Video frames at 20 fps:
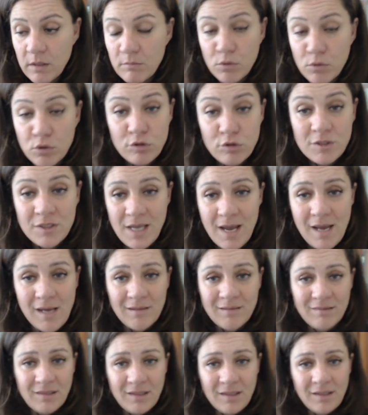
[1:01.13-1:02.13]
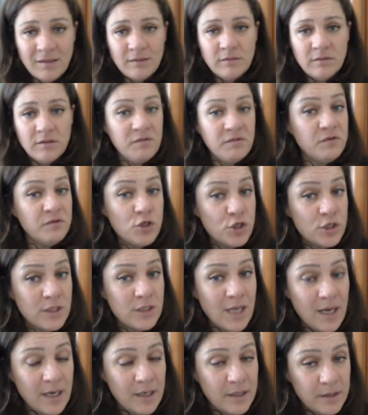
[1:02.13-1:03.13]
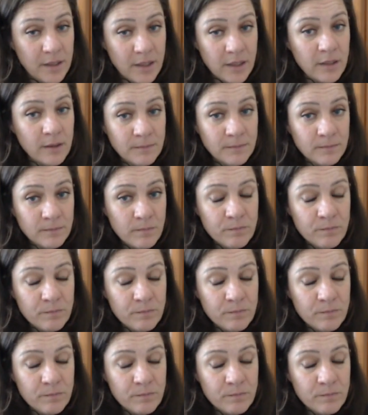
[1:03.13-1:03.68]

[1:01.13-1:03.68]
mozzata, deficitaria,